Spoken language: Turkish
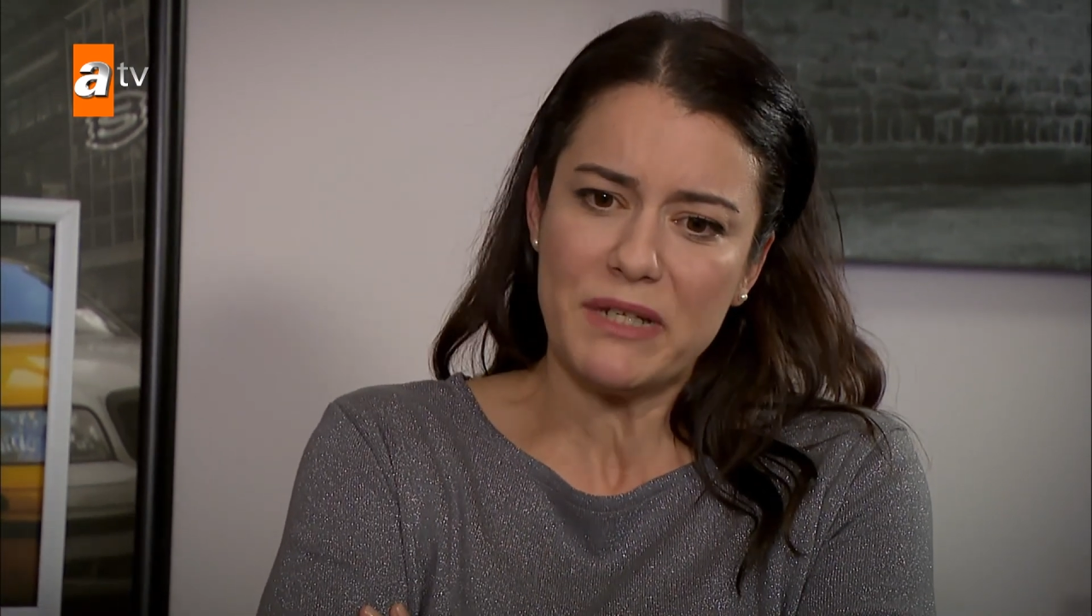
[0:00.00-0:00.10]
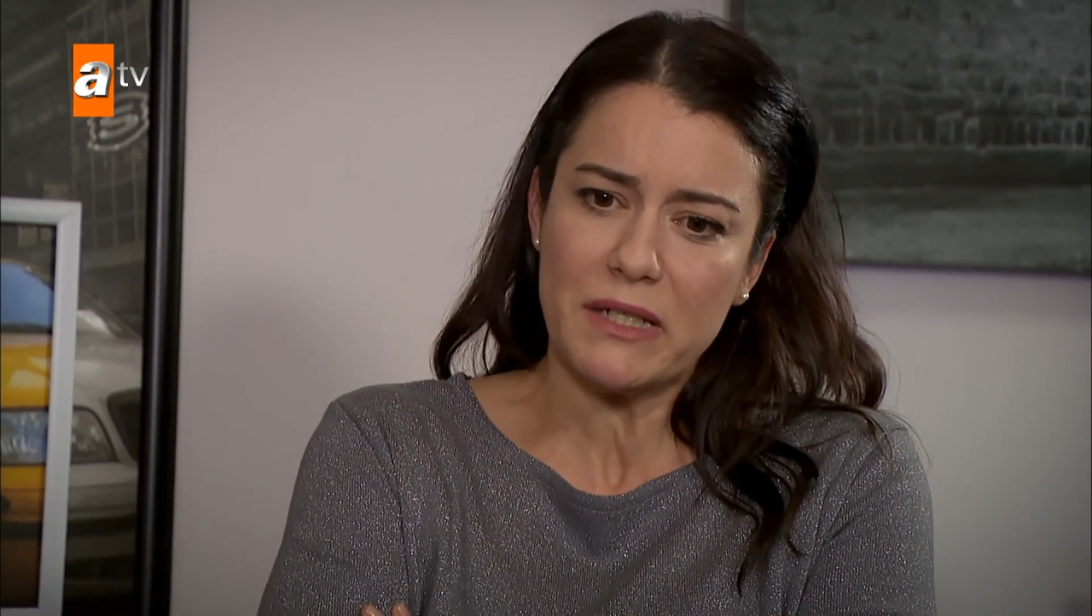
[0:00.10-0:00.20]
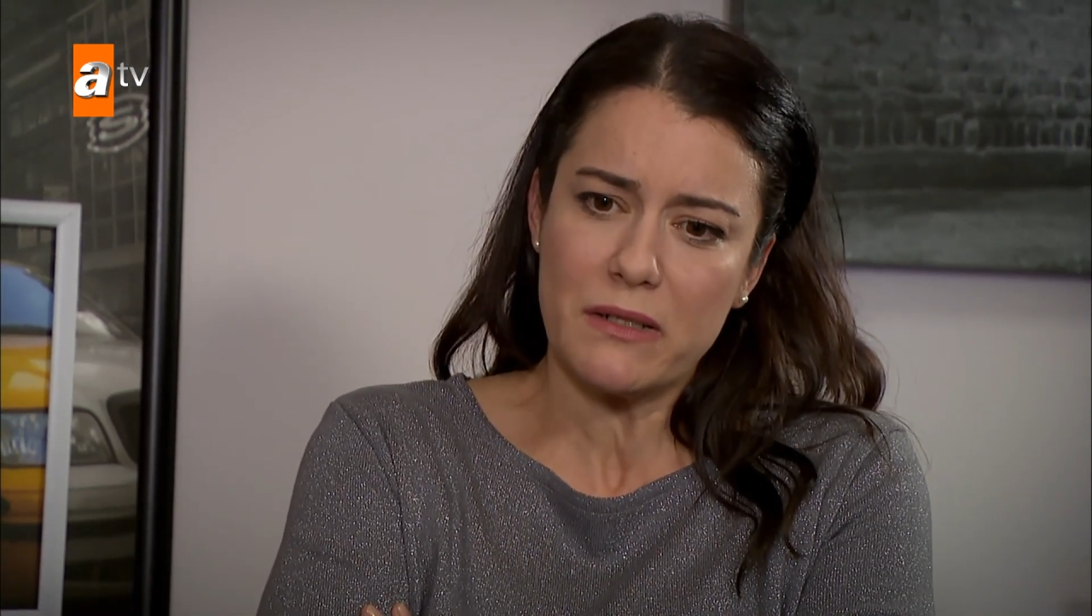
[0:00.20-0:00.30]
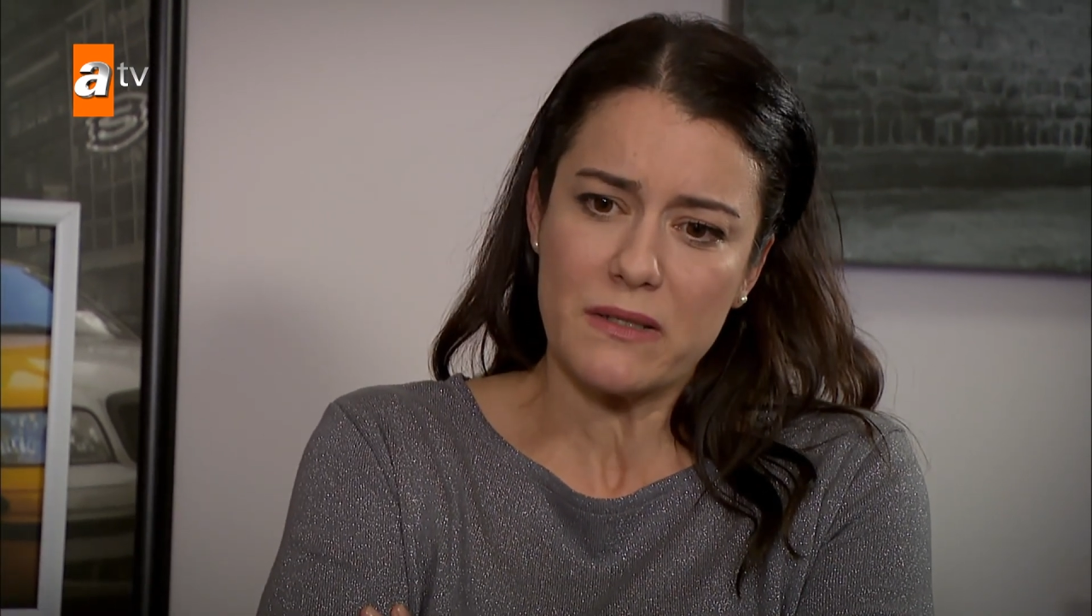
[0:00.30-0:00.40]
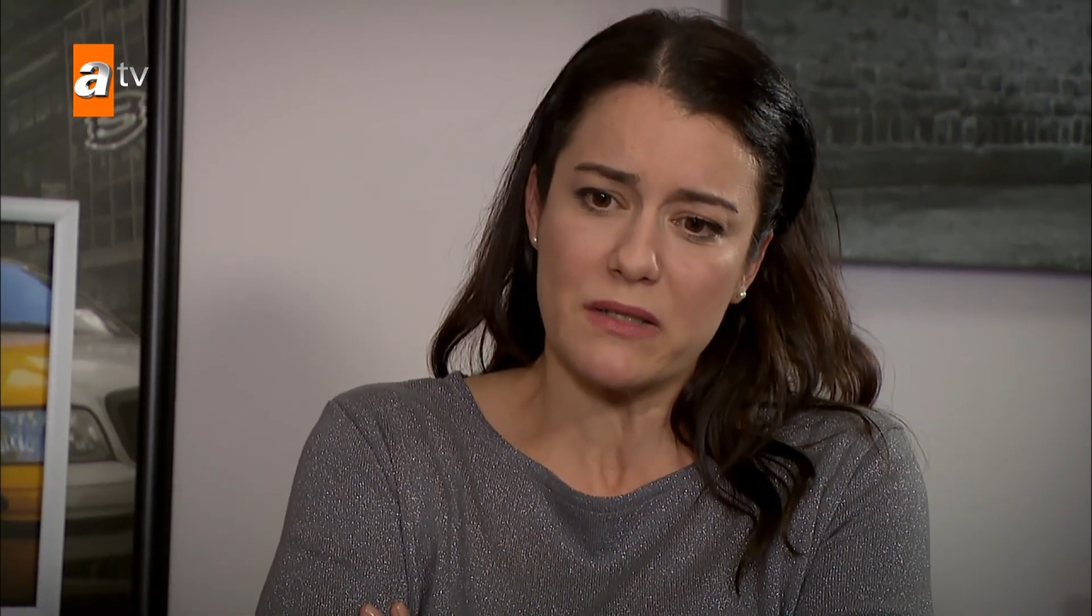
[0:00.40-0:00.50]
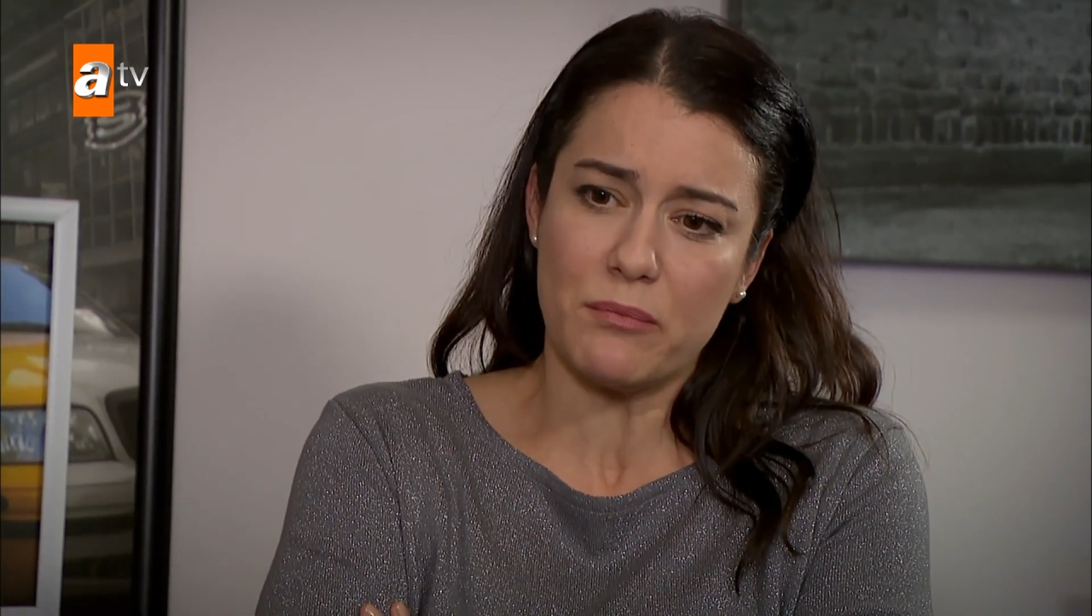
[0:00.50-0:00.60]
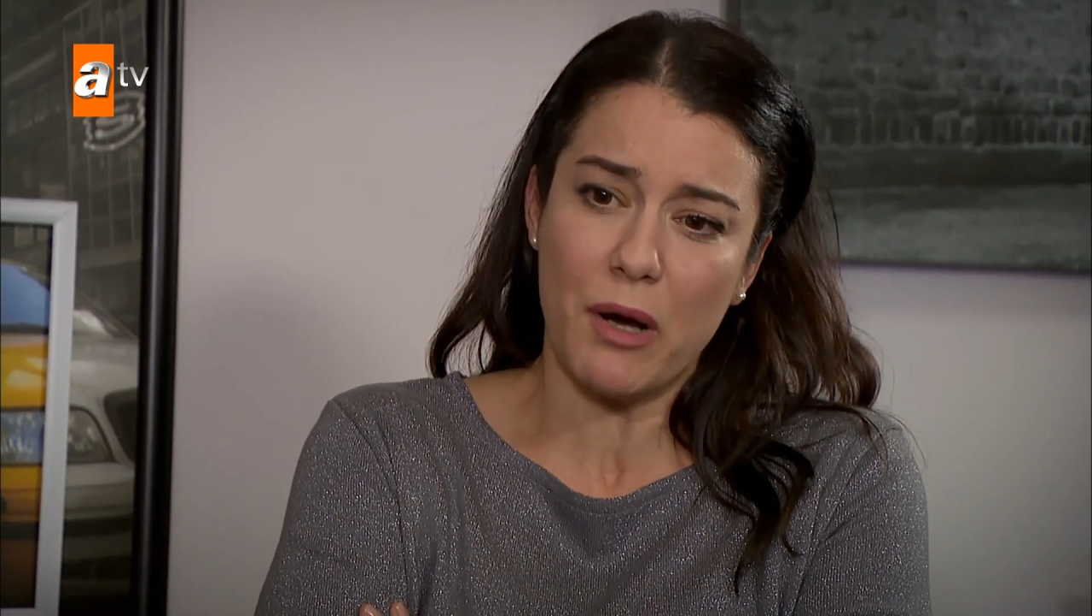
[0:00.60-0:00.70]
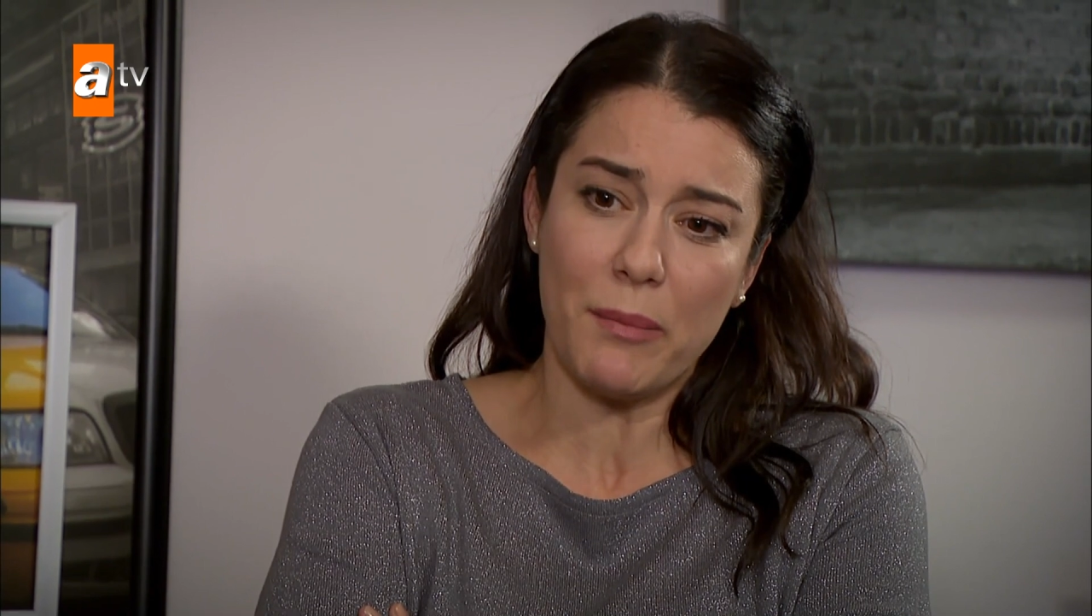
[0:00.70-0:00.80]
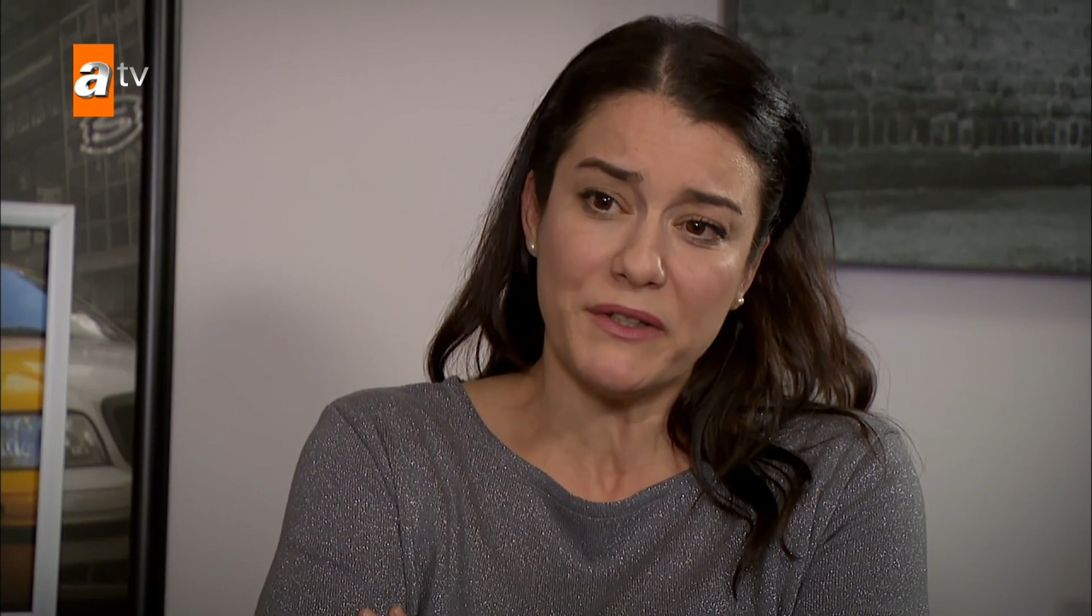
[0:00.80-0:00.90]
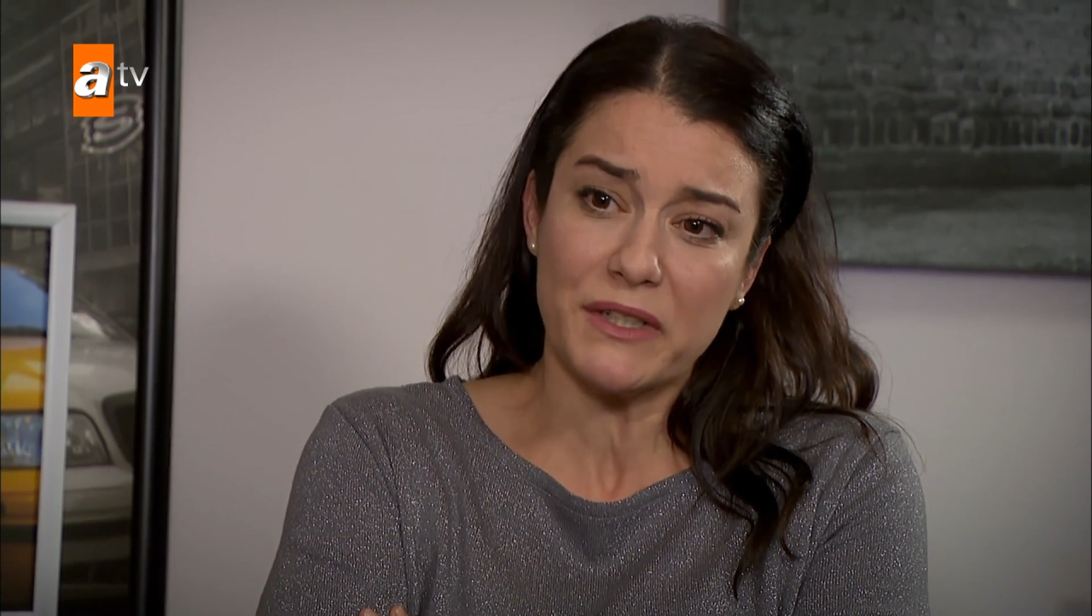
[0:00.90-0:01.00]
bir kızı
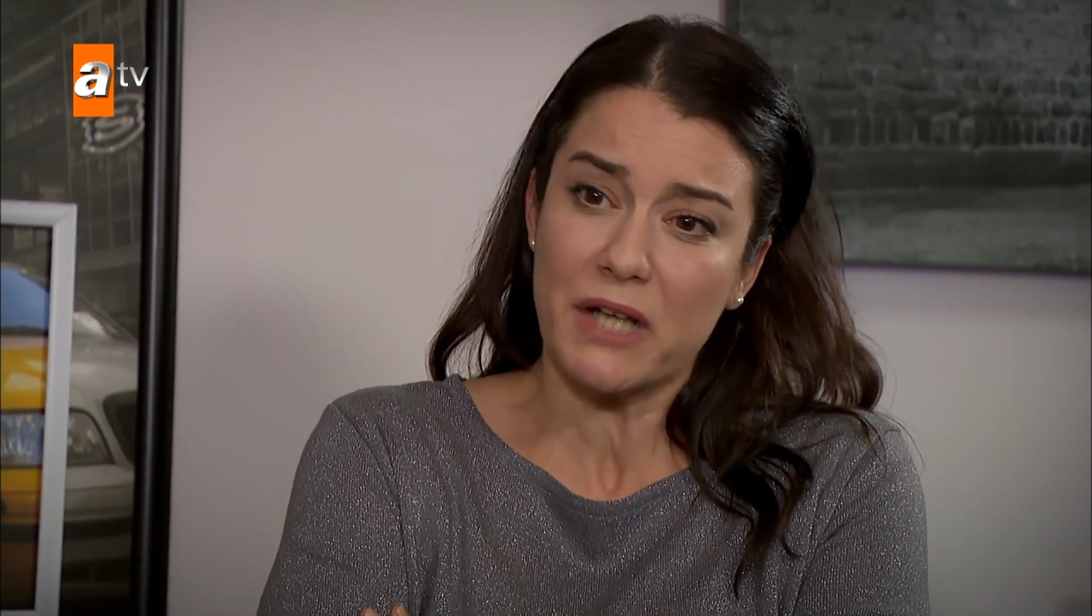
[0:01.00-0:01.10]
babanın